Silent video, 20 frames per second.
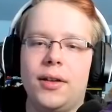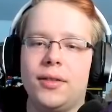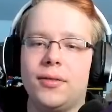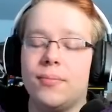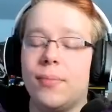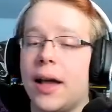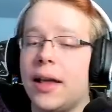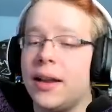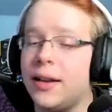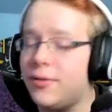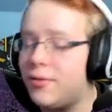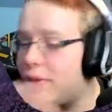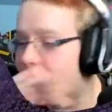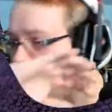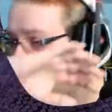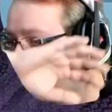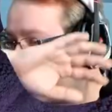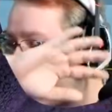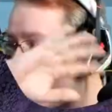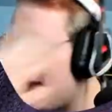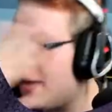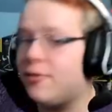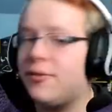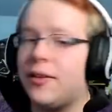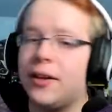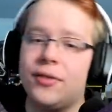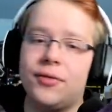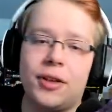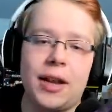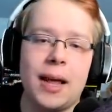mal wegen greift
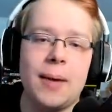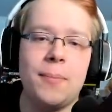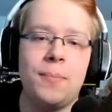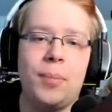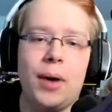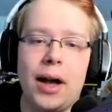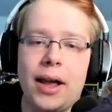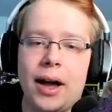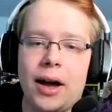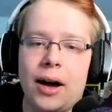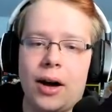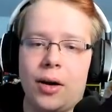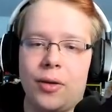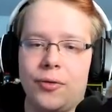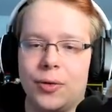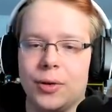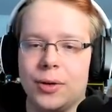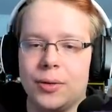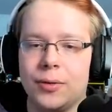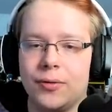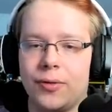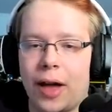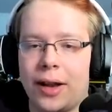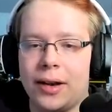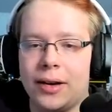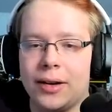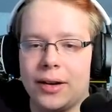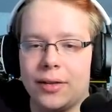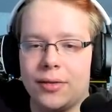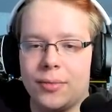was von Empire auf und
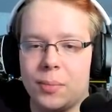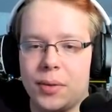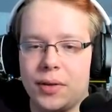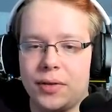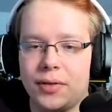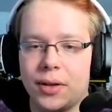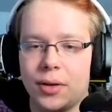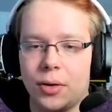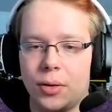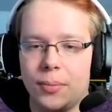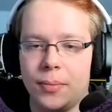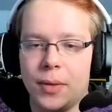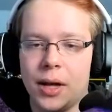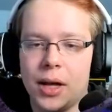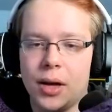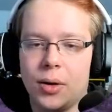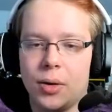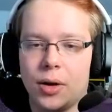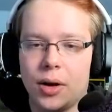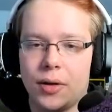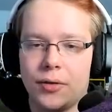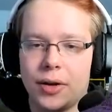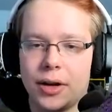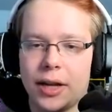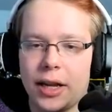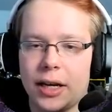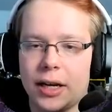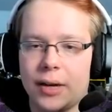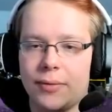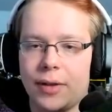wandelt es ein bisschen um oder von
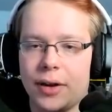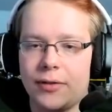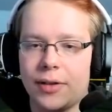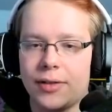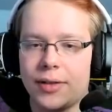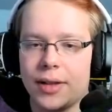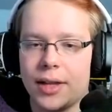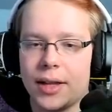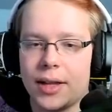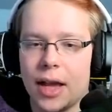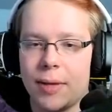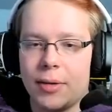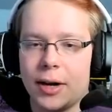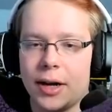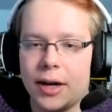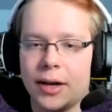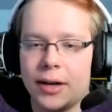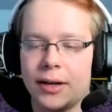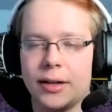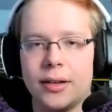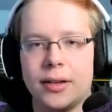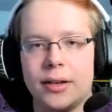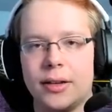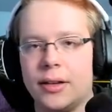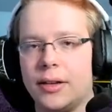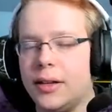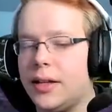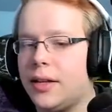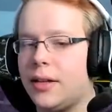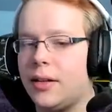Kingdom, was weiß ich, aber
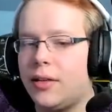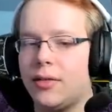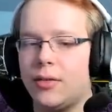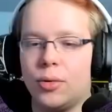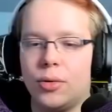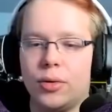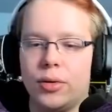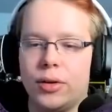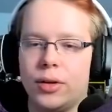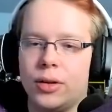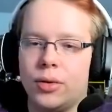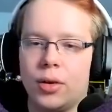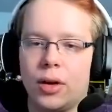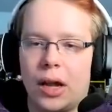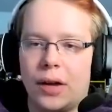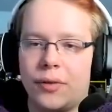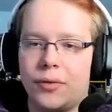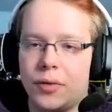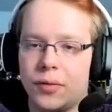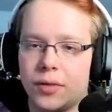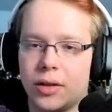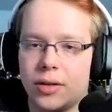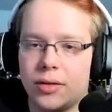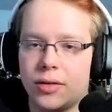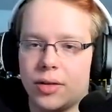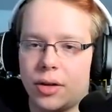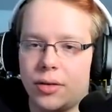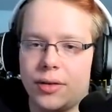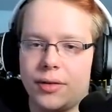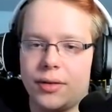nicht so 0850
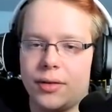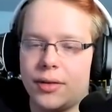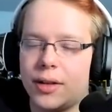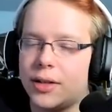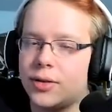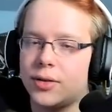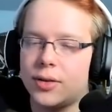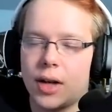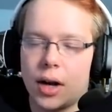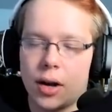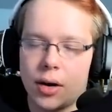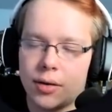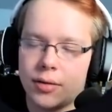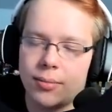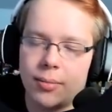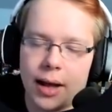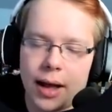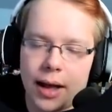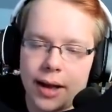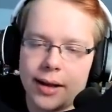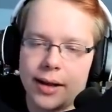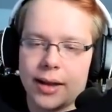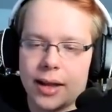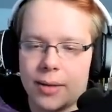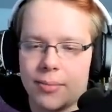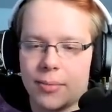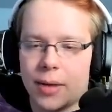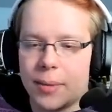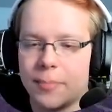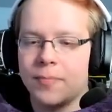Stories, die es halt schon tausendmal
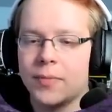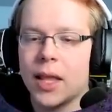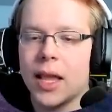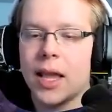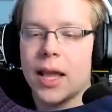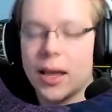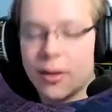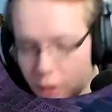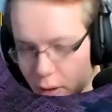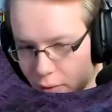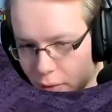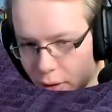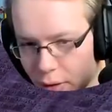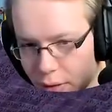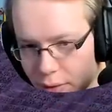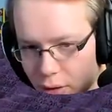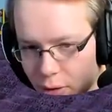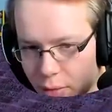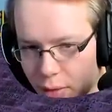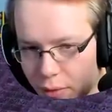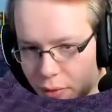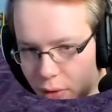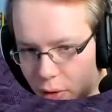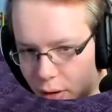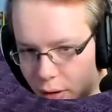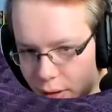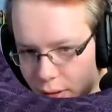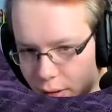gegeben hat. Wir würden uns darüber Sache. freuen,